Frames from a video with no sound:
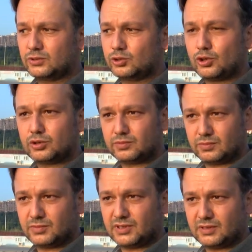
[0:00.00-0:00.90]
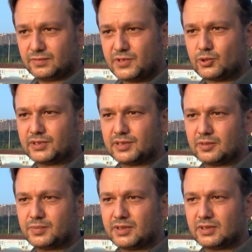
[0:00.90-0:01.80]
yoğun bir
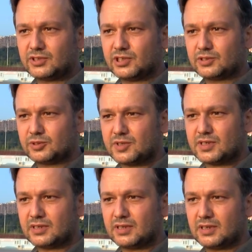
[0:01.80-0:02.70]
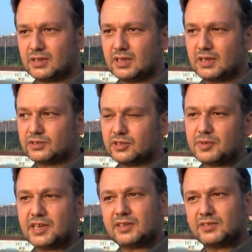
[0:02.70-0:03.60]
fizyoterapi çalışmasıyla
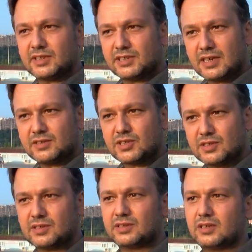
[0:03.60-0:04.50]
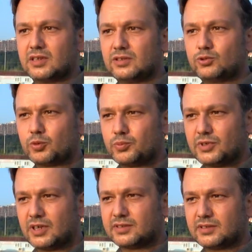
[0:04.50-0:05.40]
tabii evde de kendisinin çok
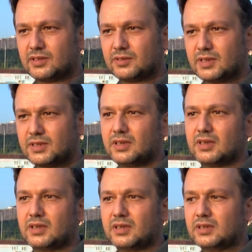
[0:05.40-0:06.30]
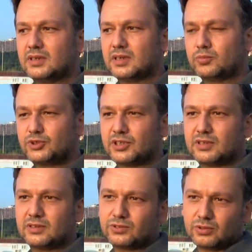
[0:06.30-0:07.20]
büyük katkıları var. bu
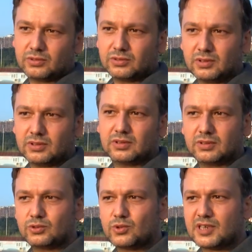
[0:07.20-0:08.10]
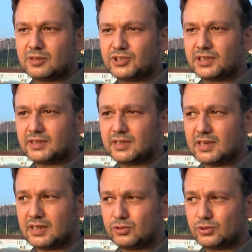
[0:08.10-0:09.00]
şekilde çok güzel bir şekilde
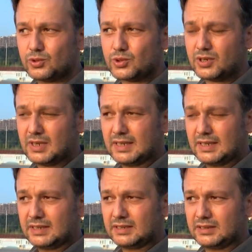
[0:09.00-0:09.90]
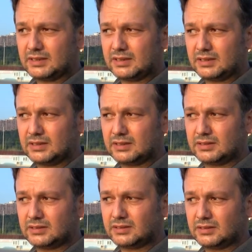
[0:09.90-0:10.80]
ilerliyoruz e,
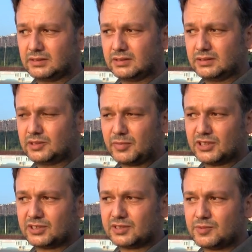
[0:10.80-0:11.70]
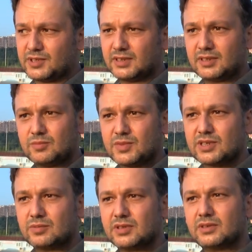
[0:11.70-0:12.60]
ilk başladığımızda
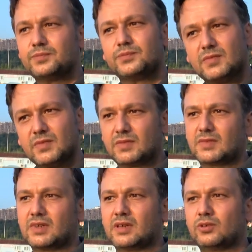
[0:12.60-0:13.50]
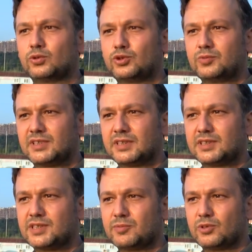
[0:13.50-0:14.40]
dediğimiz gibi e, oturma
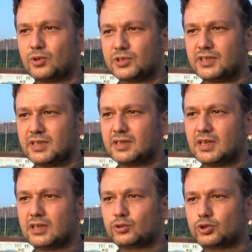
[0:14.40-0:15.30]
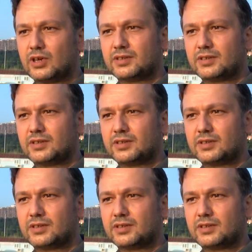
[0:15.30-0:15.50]
dengesi bile yokken şu